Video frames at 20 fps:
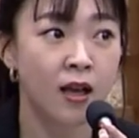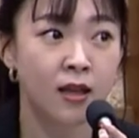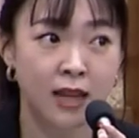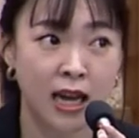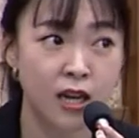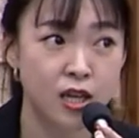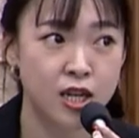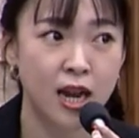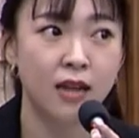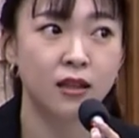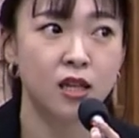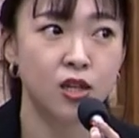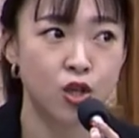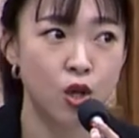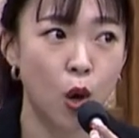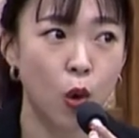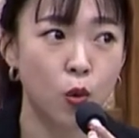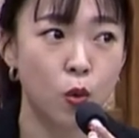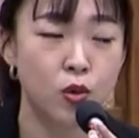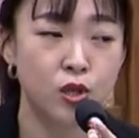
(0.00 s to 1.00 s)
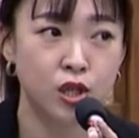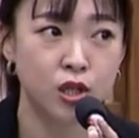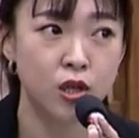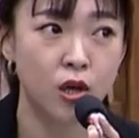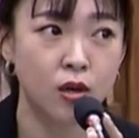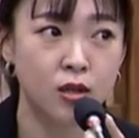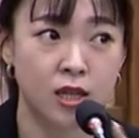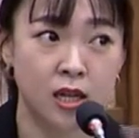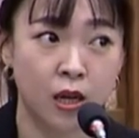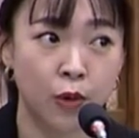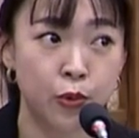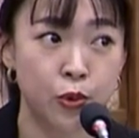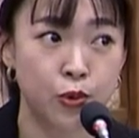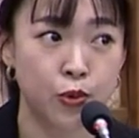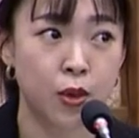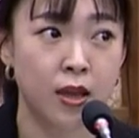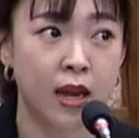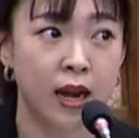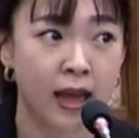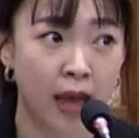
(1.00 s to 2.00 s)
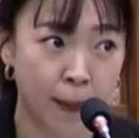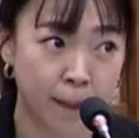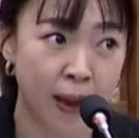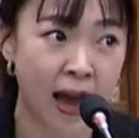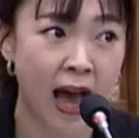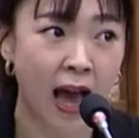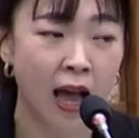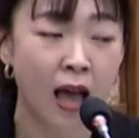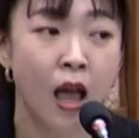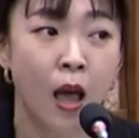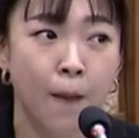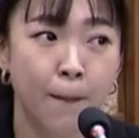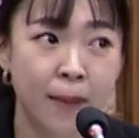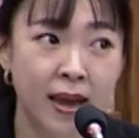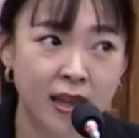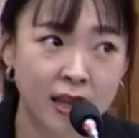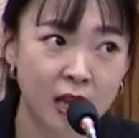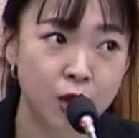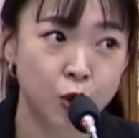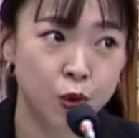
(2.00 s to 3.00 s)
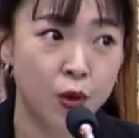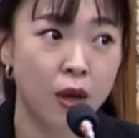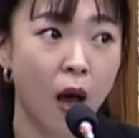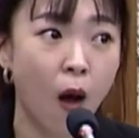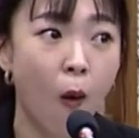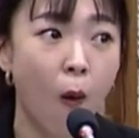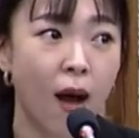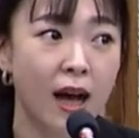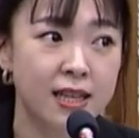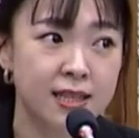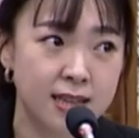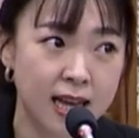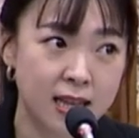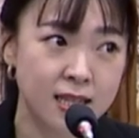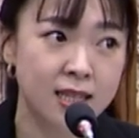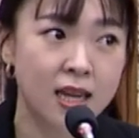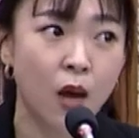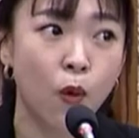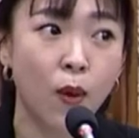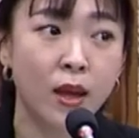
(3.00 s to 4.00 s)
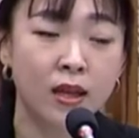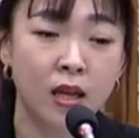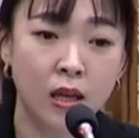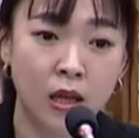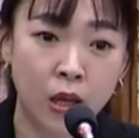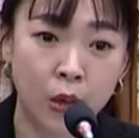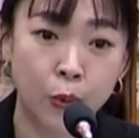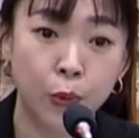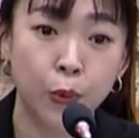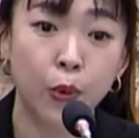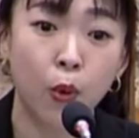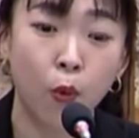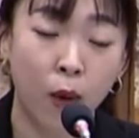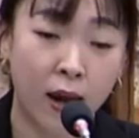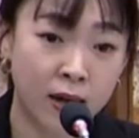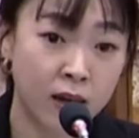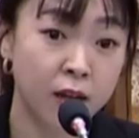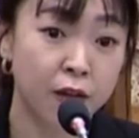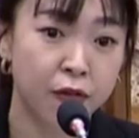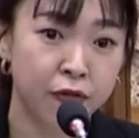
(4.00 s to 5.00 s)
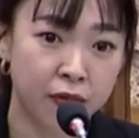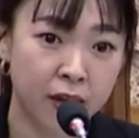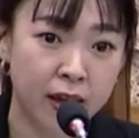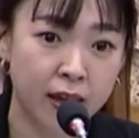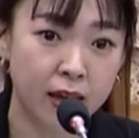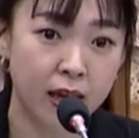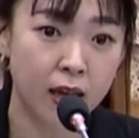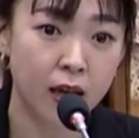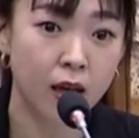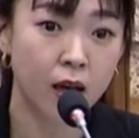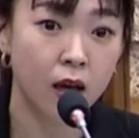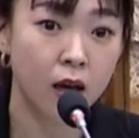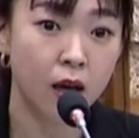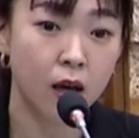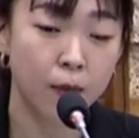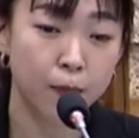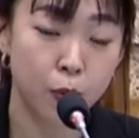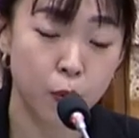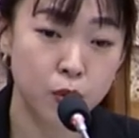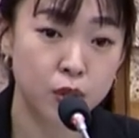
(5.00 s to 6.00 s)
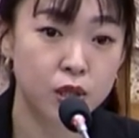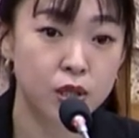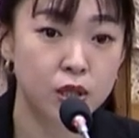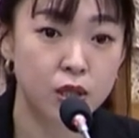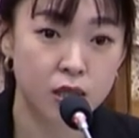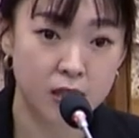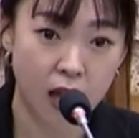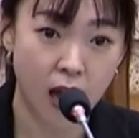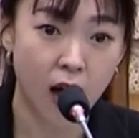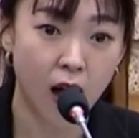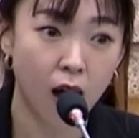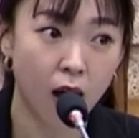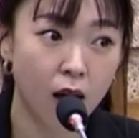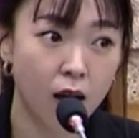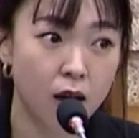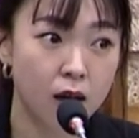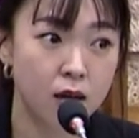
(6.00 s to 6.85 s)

它的场地收入只有整个预算的两趴，每年却要花三千万的营运管理费耶，不知道。